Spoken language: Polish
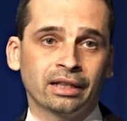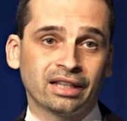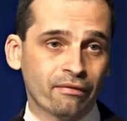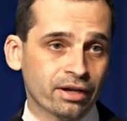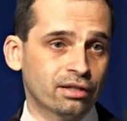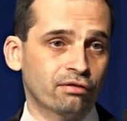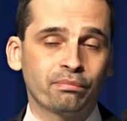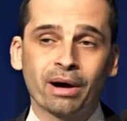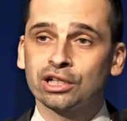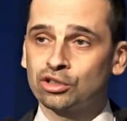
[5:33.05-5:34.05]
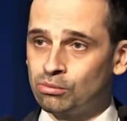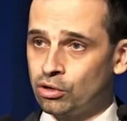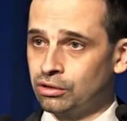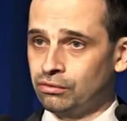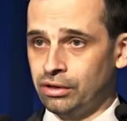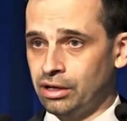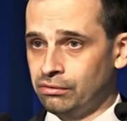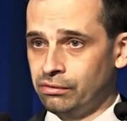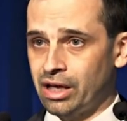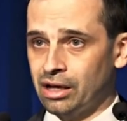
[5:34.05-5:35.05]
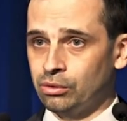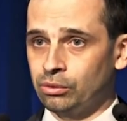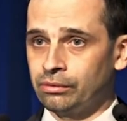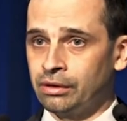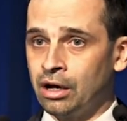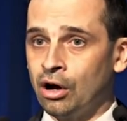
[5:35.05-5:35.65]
nawet w bardzo młodym wie wieku.